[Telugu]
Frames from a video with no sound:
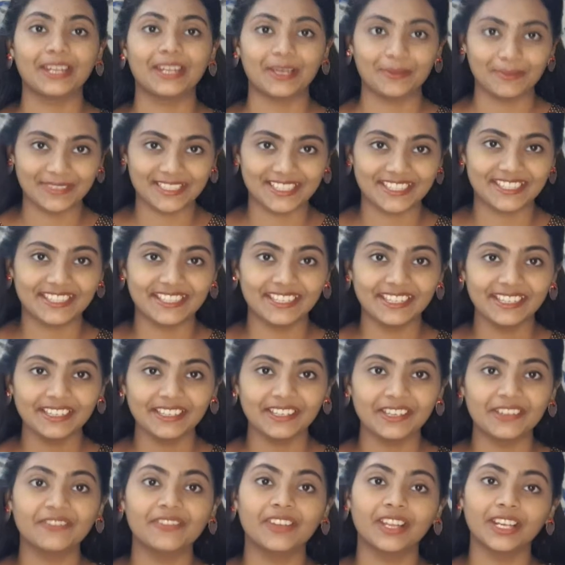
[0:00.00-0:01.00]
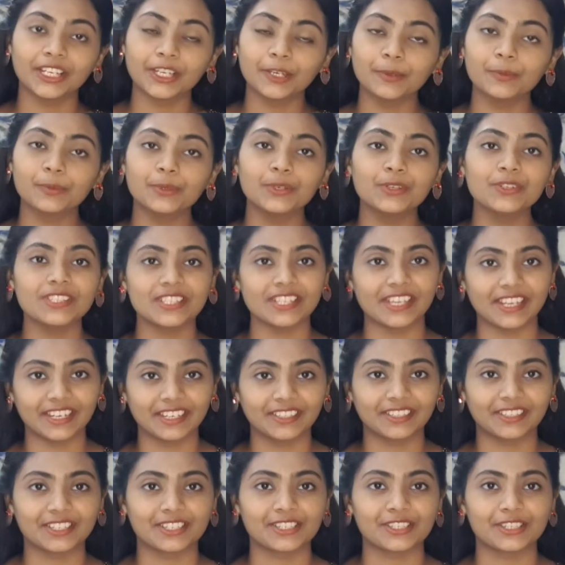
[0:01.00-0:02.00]
నమస్తే వెల్కమ్ టు
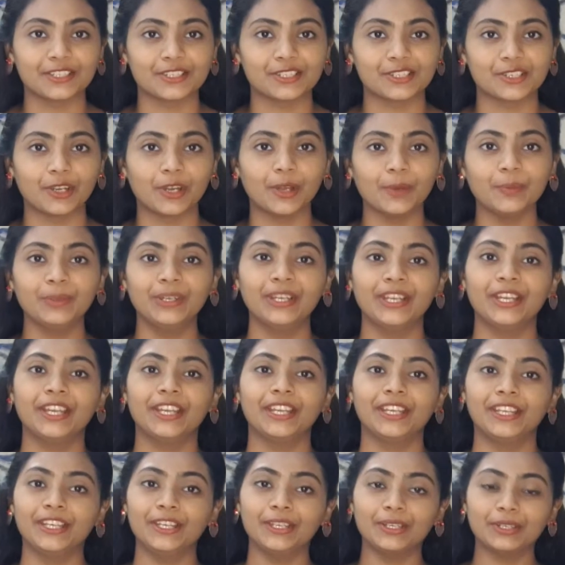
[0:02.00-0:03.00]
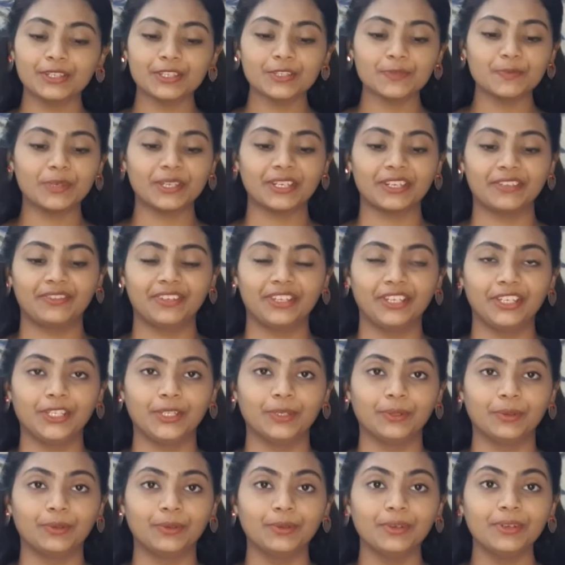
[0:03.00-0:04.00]
సెరీన్ క్రిస్టల్ షాప్ ఈరోజు మన
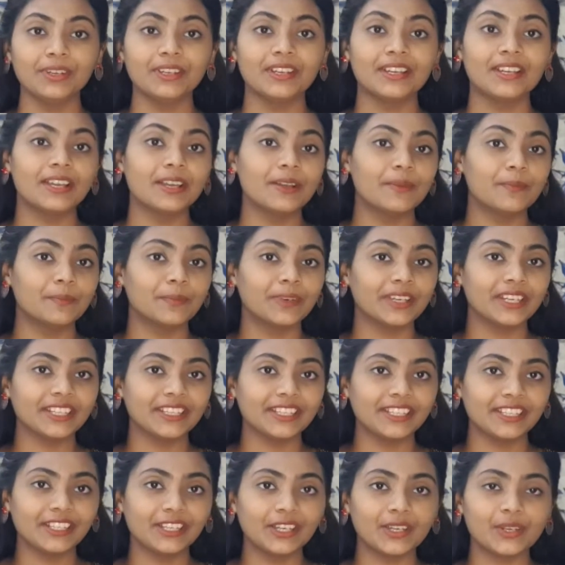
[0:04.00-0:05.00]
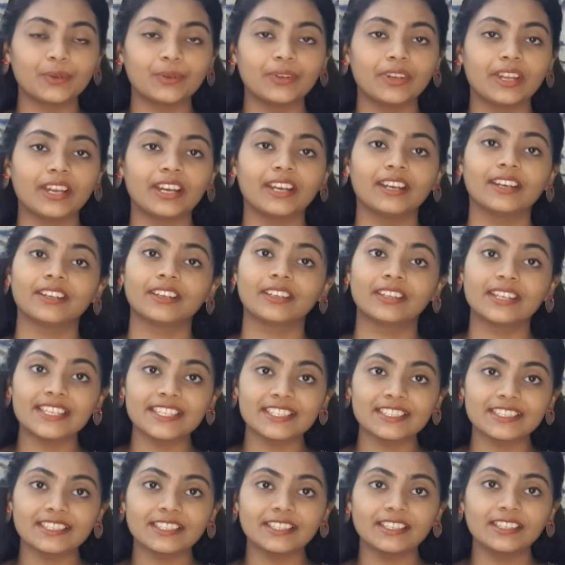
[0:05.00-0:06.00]
వీడియోలో మన దగ్గర ఉన్న
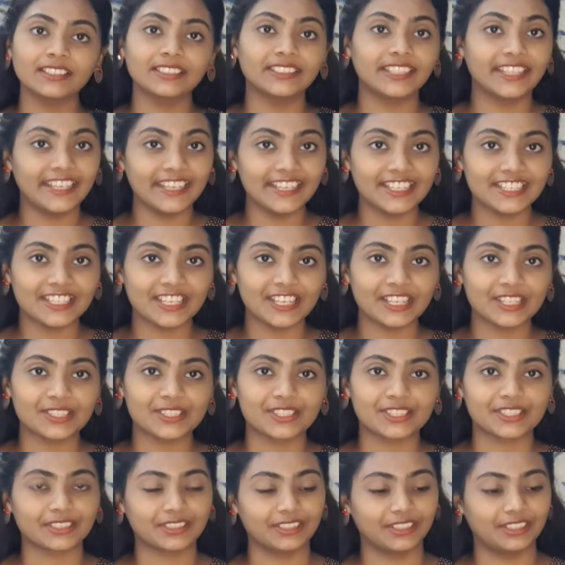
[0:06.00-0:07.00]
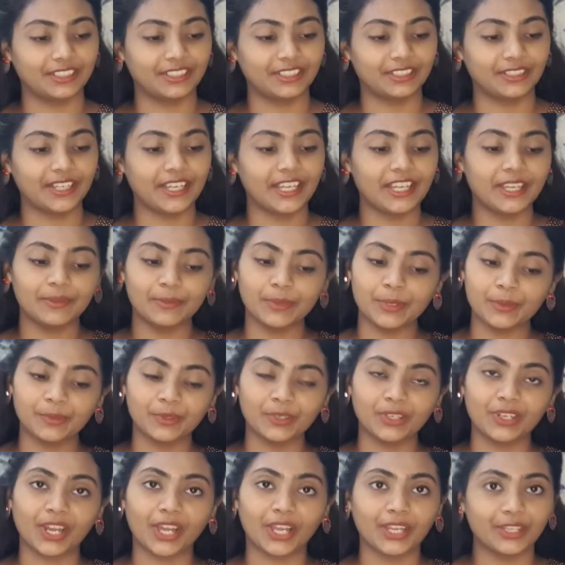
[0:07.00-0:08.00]
క్రిస్టల్ కీ చైన్స్
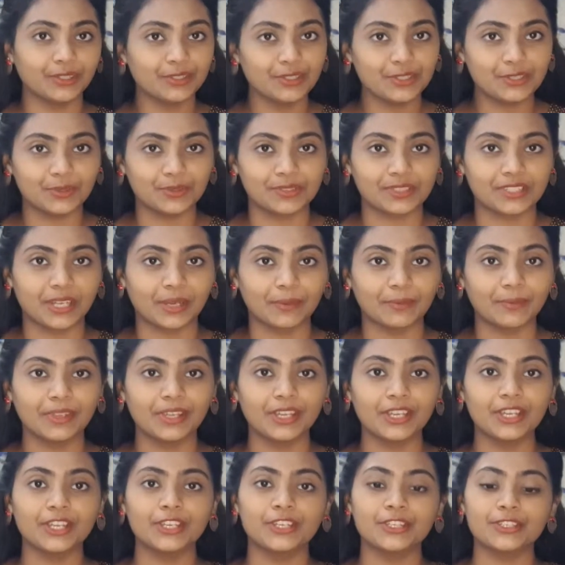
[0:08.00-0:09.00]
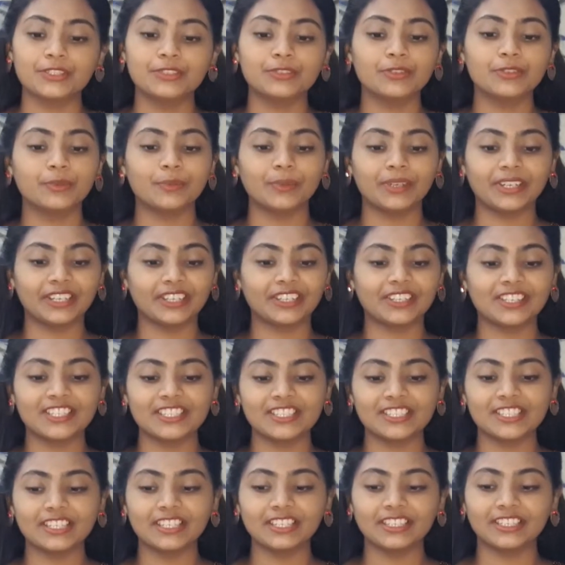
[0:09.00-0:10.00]
ఏమేమి ఉన్నాయో చూద్దాం సో మన
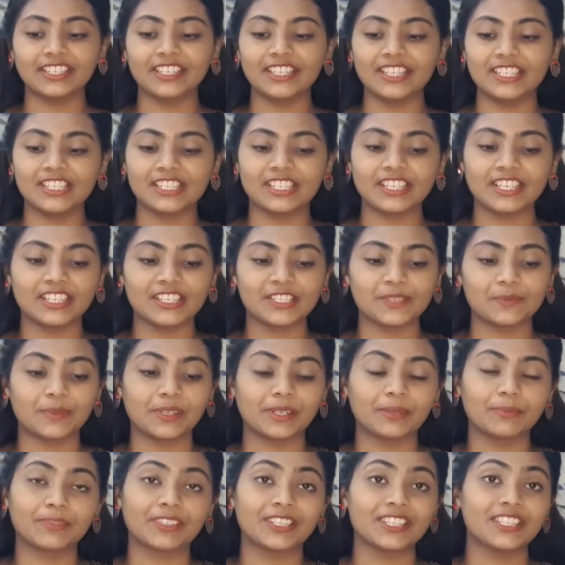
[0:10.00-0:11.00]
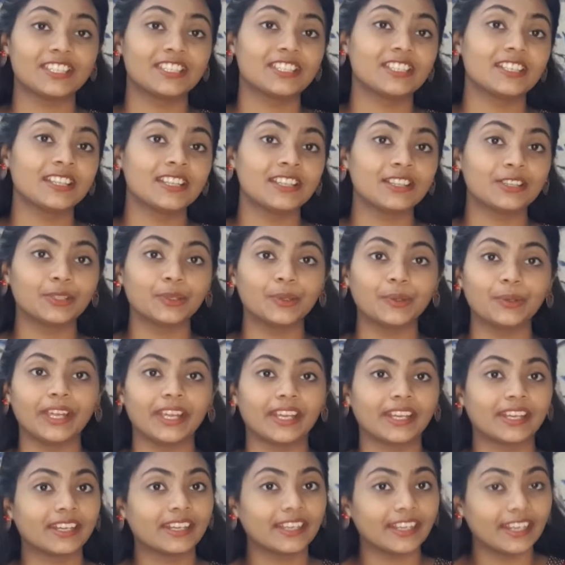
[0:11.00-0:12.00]
క్రిస్టల్ కీ చైన్స్ మనం క్రిస్టల్తో
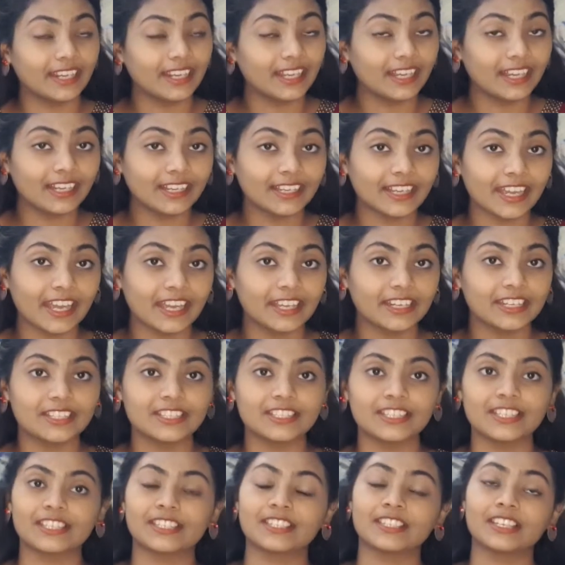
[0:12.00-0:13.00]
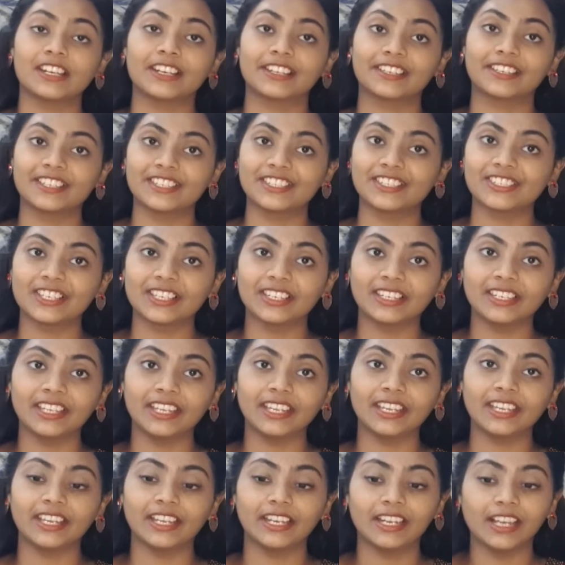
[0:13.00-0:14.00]
ఎలా క్యారీ చేసిన
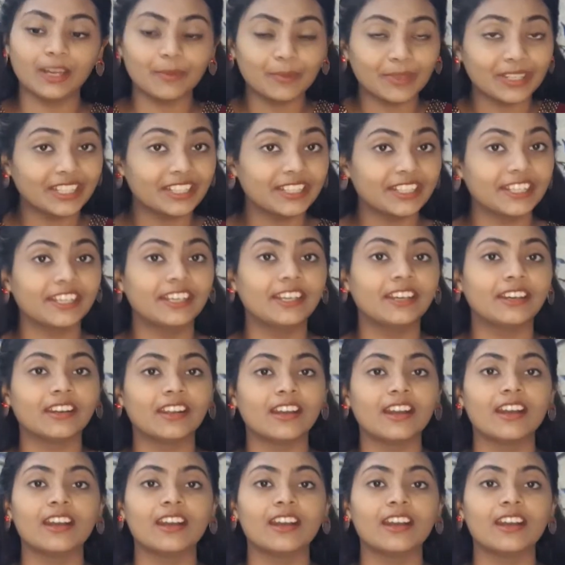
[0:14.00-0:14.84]
క్రిస్టల్ని ఎలా మన దగ్గర